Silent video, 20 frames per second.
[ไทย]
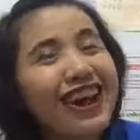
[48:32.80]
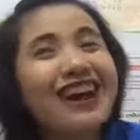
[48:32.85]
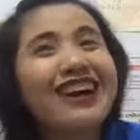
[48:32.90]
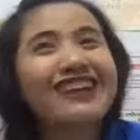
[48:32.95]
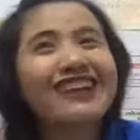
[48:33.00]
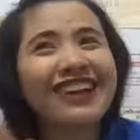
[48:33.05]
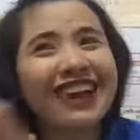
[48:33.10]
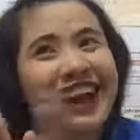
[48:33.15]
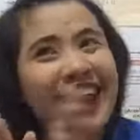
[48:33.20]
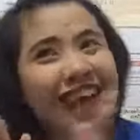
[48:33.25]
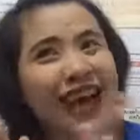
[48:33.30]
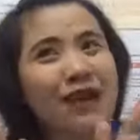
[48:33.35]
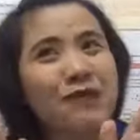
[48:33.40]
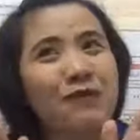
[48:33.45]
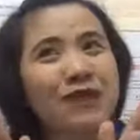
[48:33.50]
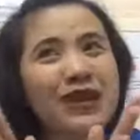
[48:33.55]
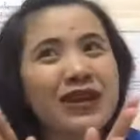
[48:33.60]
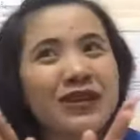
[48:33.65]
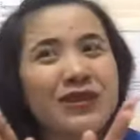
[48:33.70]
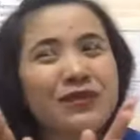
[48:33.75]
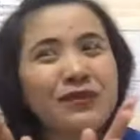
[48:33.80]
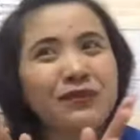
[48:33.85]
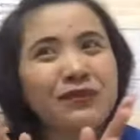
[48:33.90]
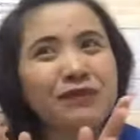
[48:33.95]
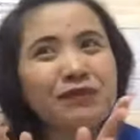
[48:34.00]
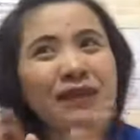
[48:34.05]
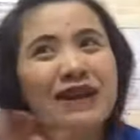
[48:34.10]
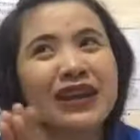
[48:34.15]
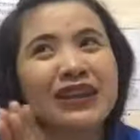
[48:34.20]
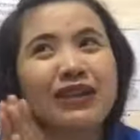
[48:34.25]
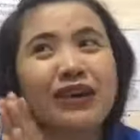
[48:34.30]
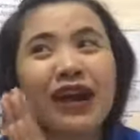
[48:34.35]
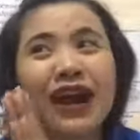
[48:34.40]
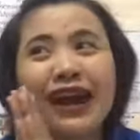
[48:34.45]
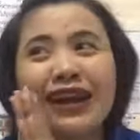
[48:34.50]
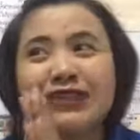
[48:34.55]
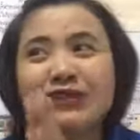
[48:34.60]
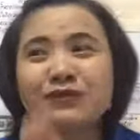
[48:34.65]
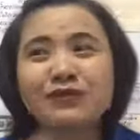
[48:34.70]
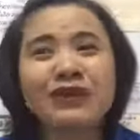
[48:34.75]
นั่นแหละไม่ไม่ได้ต้องการ
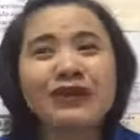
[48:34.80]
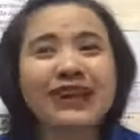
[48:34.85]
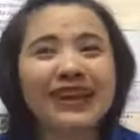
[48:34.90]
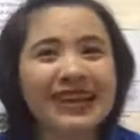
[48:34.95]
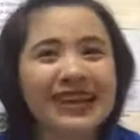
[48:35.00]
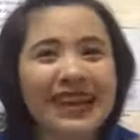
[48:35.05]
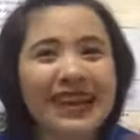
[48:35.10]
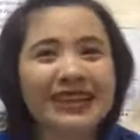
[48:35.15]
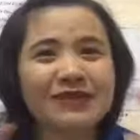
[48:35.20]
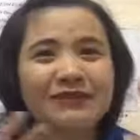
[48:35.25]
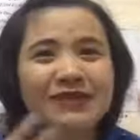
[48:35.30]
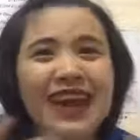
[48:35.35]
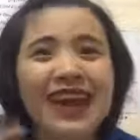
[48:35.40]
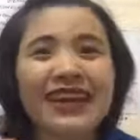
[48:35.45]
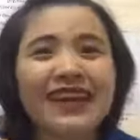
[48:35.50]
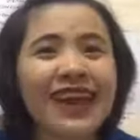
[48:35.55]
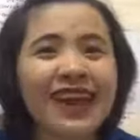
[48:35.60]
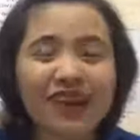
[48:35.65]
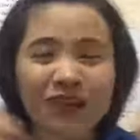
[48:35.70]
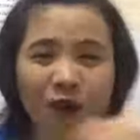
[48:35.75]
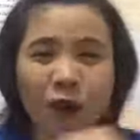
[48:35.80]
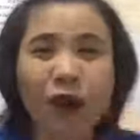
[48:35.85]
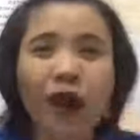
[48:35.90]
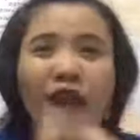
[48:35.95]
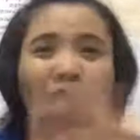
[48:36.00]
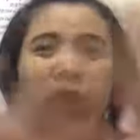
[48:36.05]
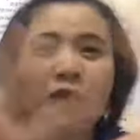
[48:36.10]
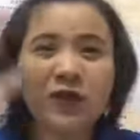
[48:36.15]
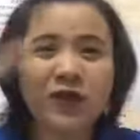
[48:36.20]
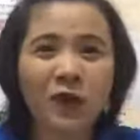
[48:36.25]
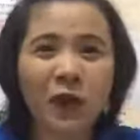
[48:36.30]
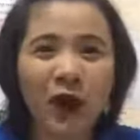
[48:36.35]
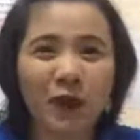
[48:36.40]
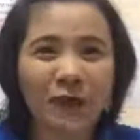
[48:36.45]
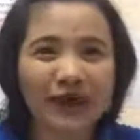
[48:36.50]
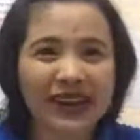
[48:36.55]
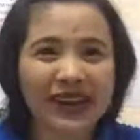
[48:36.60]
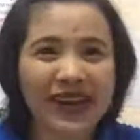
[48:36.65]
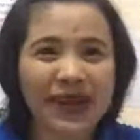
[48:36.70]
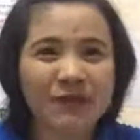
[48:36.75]
ที่จะเป็นนักกีฬาทีมชาติเนี้ยคนเราก็มีความป
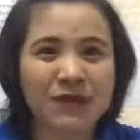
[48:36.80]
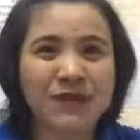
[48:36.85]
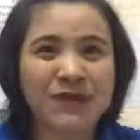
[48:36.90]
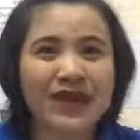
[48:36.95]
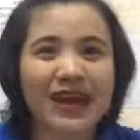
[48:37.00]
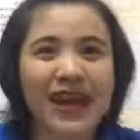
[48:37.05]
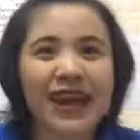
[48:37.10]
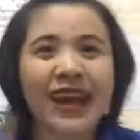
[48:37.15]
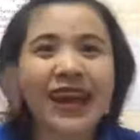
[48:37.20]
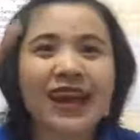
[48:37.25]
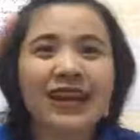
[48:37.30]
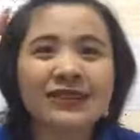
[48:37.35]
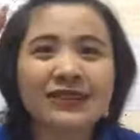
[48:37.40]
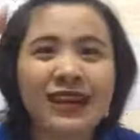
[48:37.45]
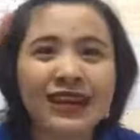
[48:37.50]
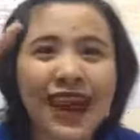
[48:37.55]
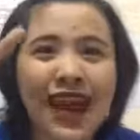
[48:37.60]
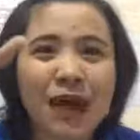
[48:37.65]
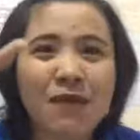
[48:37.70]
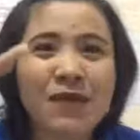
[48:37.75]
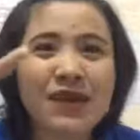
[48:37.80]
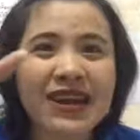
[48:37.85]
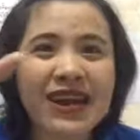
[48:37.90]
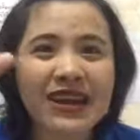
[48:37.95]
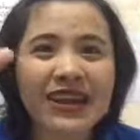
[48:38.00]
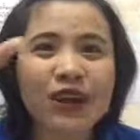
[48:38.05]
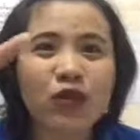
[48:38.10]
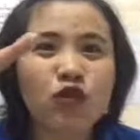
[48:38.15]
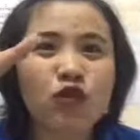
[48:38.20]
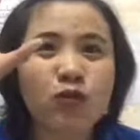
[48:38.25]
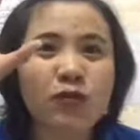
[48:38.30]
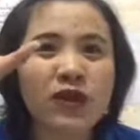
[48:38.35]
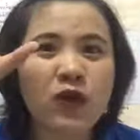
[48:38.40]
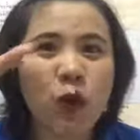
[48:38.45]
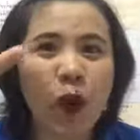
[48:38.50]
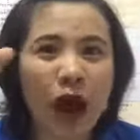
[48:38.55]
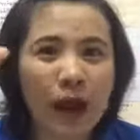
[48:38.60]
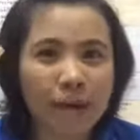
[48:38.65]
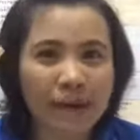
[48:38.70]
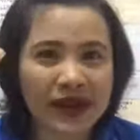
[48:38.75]
รารถนาไม่เหมือนกันแต่ถ้าเมื่อไหร่ที่คุณมีค
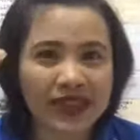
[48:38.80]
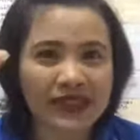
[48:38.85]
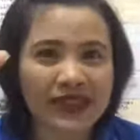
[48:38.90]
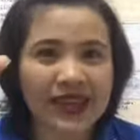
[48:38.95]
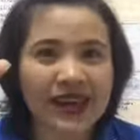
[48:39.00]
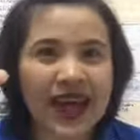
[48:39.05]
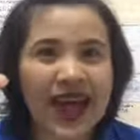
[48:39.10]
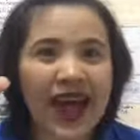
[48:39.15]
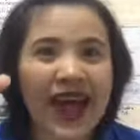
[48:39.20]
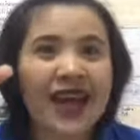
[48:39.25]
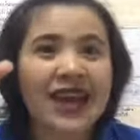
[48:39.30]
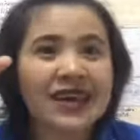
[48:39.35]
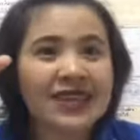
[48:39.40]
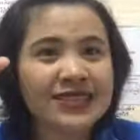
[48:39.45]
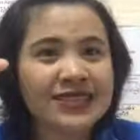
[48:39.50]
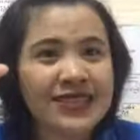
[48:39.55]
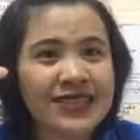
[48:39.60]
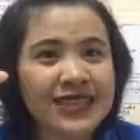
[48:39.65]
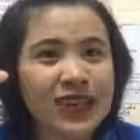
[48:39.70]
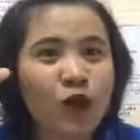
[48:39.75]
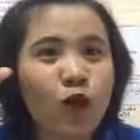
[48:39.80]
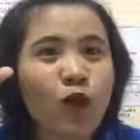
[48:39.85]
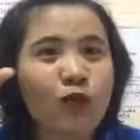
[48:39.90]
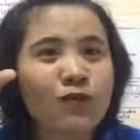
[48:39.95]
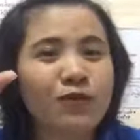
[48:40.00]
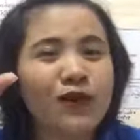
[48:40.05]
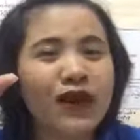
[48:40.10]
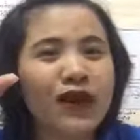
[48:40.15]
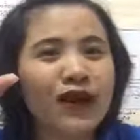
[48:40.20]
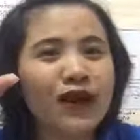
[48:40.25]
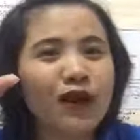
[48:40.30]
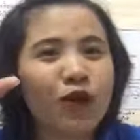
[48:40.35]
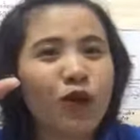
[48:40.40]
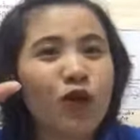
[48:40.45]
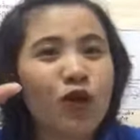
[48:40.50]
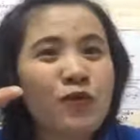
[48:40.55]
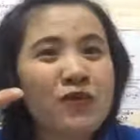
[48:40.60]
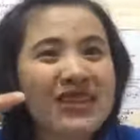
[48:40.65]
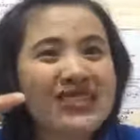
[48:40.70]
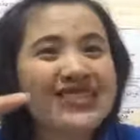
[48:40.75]
วามปรารถนาสิ่งที่คุณคุ
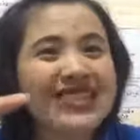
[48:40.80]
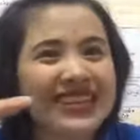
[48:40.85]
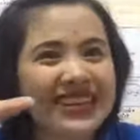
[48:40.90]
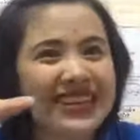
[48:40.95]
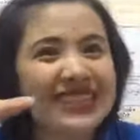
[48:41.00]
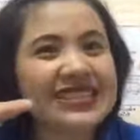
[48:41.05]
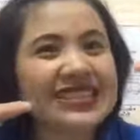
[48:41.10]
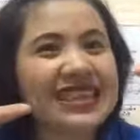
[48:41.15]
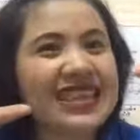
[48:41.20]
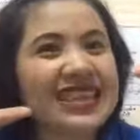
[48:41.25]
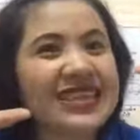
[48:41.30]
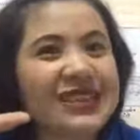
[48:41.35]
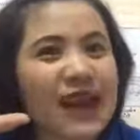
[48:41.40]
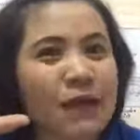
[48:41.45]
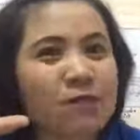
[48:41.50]
ณมีสิทธิ์ที่จะได้รับ